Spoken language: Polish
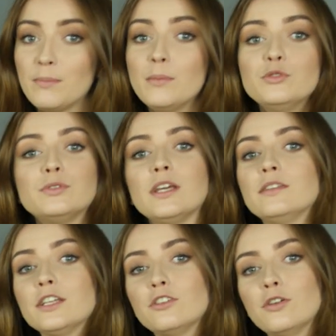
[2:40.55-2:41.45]
Mamy
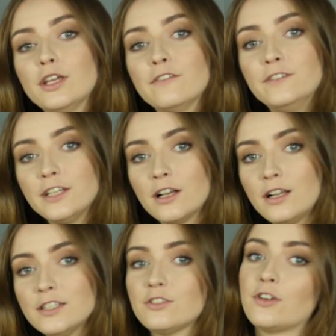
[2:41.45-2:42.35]
tutaj technologię
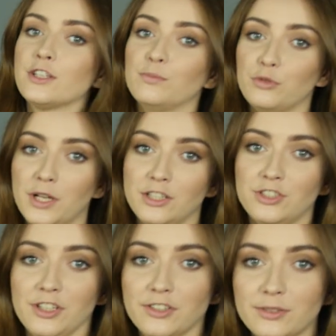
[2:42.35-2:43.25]
Flickerless oraz Blue
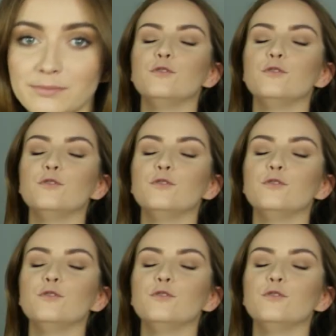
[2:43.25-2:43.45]
Light Shield.